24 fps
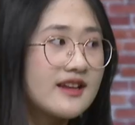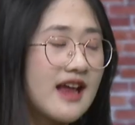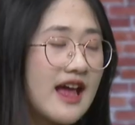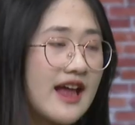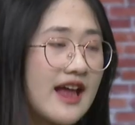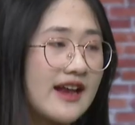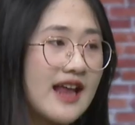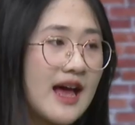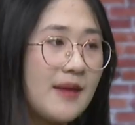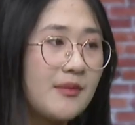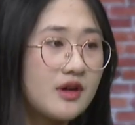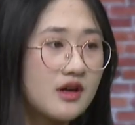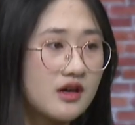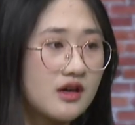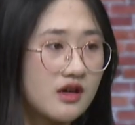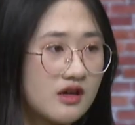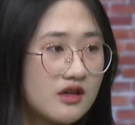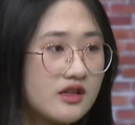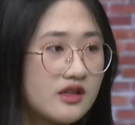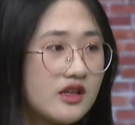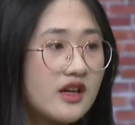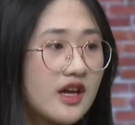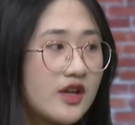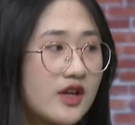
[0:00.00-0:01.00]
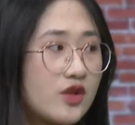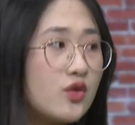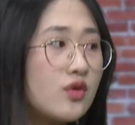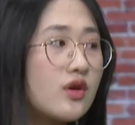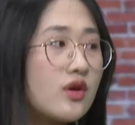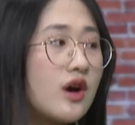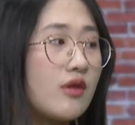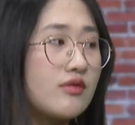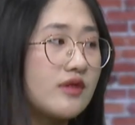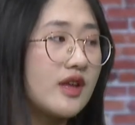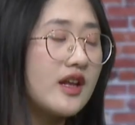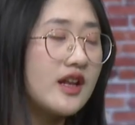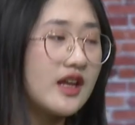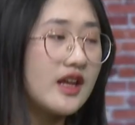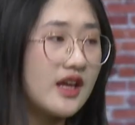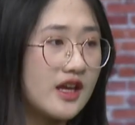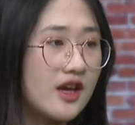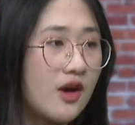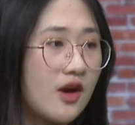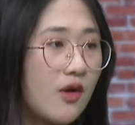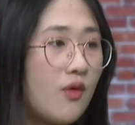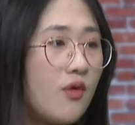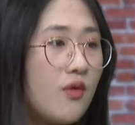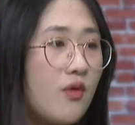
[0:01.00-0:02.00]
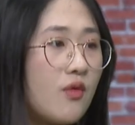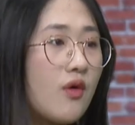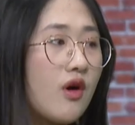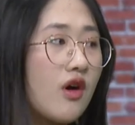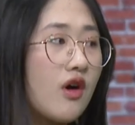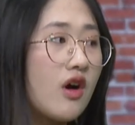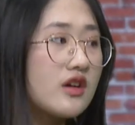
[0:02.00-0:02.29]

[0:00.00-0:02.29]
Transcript: để đáp ứng những cái nhu cầu thiết yếu của